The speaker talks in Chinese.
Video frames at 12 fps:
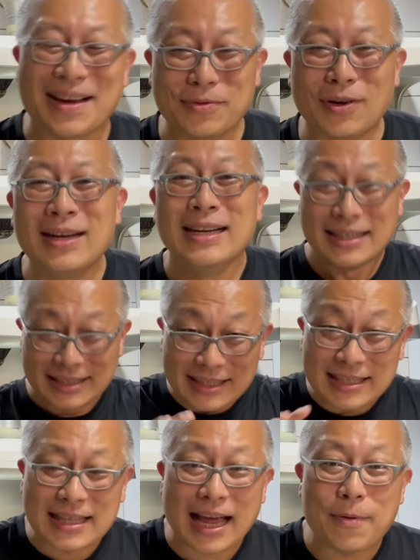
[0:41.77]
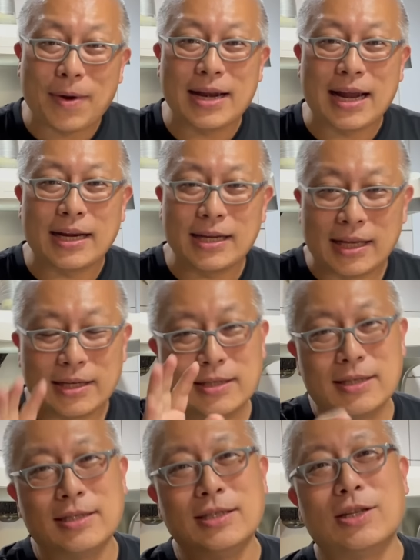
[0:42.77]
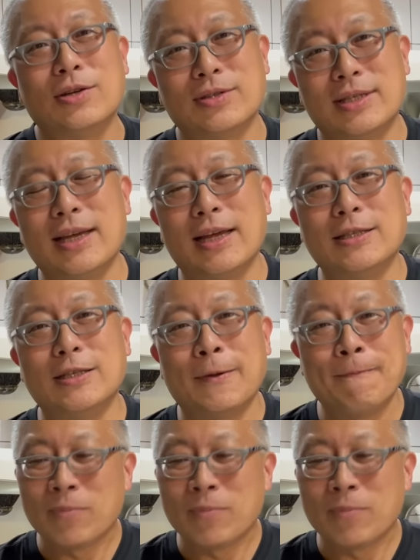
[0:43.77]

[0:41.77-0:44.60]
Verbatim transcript: 不多。其实台湾呐，一年四季都有茄子。